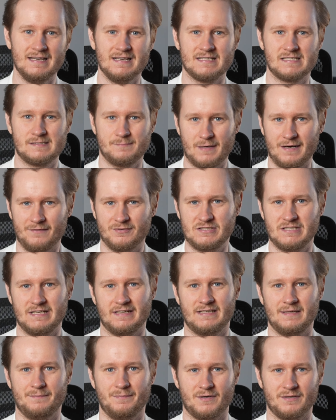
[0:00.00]
Sprawdź,
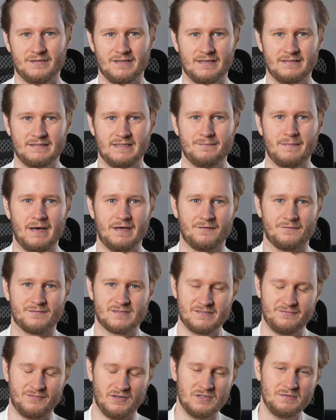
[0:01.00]
jakie projekty mają w
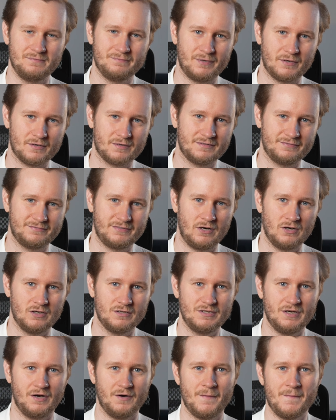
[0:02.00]
swoim
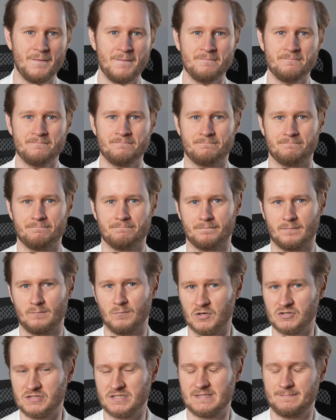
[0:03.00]
portfolio Mm,
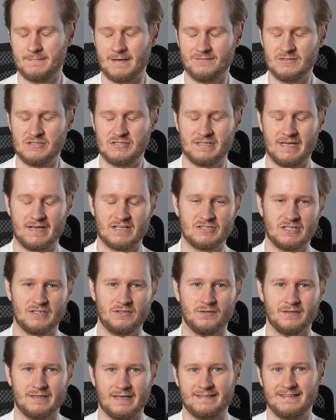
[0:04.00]
może sprawdzić także
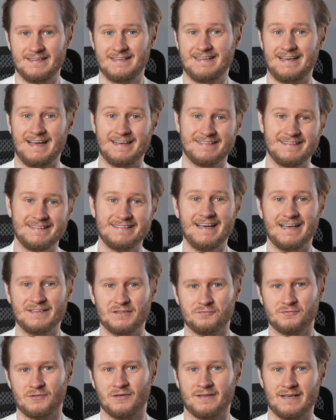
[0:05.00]
konkretnych
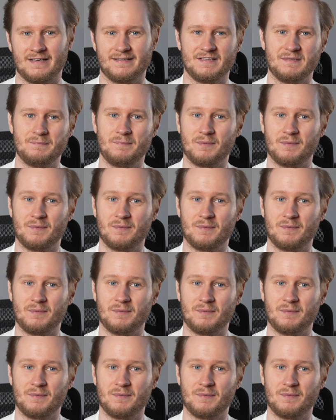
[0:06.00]
kandydatów, konkretnych